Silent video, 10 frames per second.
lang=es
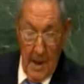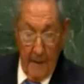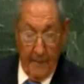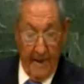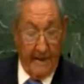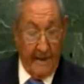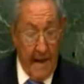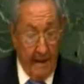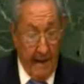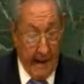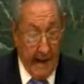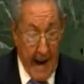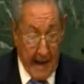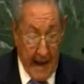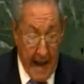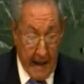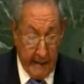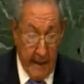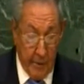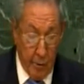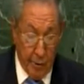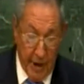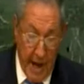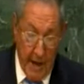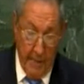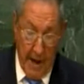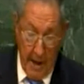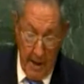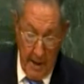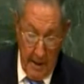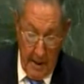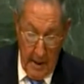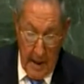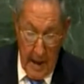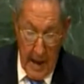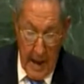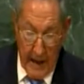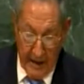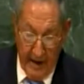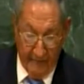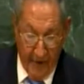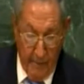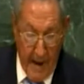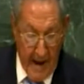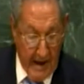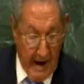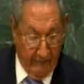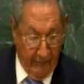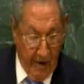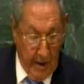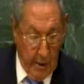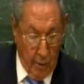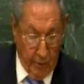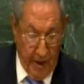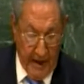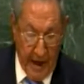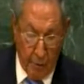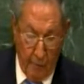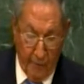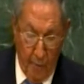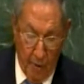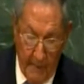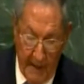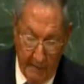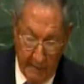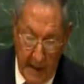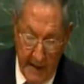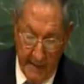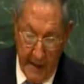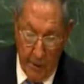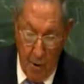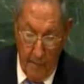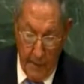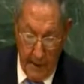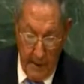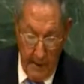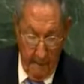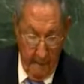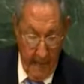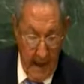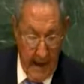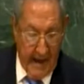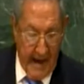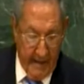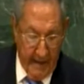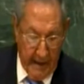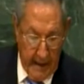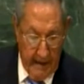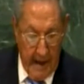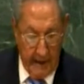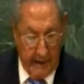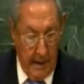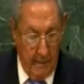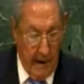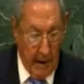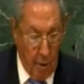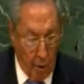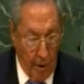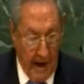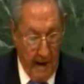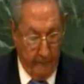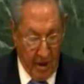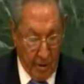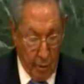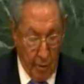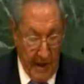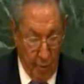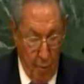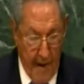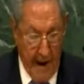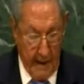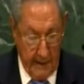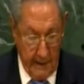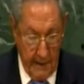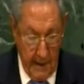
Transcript: A pesar de que la Carta nos llama a reafirmar la fe en los derechos fundamentales del hombre, en la dignidad y el valor de las personas humanas,